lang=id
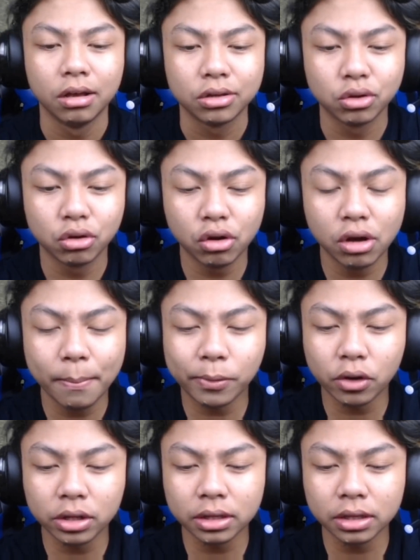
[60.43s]
suruh
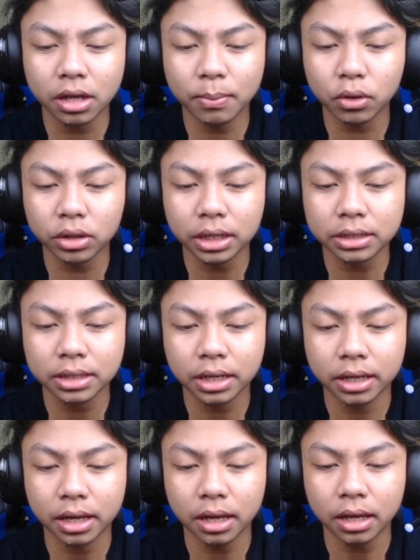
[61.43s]
ngepron ngepron aja
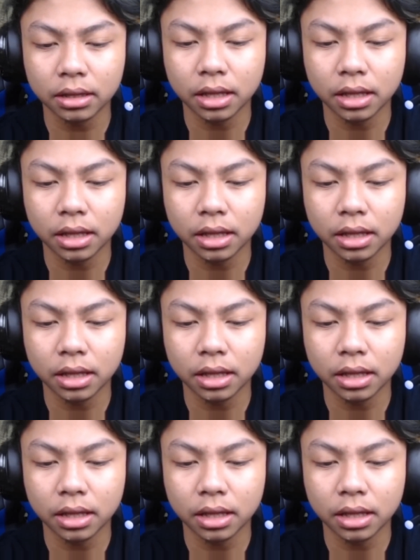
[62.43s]
ya